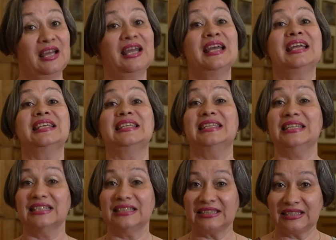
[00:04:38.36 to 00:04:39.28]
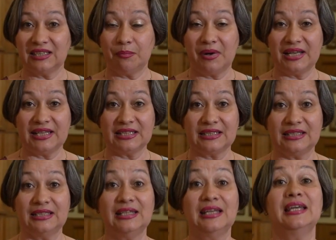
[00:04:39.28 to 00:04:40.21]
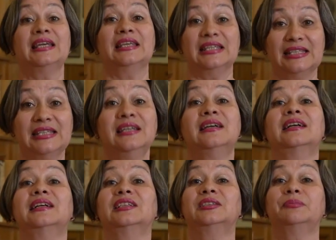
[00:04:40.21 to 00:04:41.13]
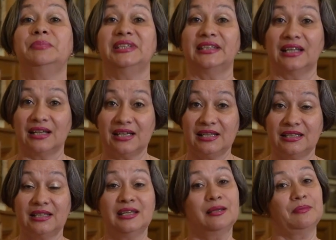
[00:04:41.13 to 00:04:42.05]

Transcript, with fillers: – детских болезней и госпитальной